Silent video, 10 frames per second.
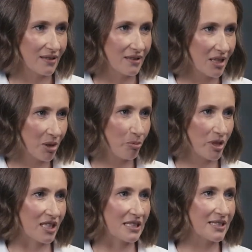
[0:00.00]
А, как
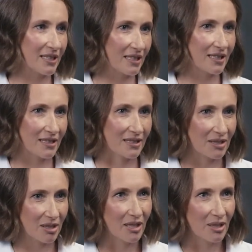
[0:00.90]
потратить как
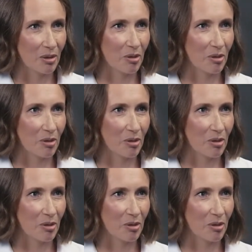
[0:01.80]
а,